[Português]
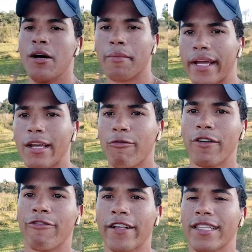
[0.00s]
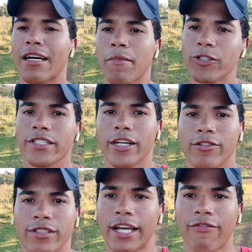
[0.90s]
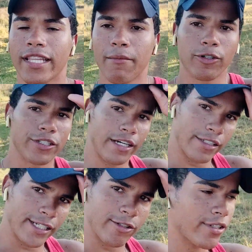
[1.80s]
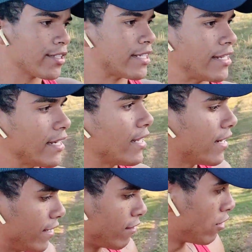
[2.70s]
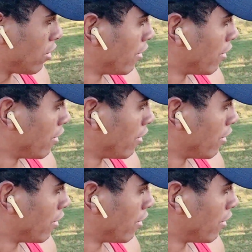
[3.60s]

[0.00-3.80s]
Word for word: Porque aqui foi feito na mão de Deus Quem é feito na mão de Deus é autorizado, né galerinha?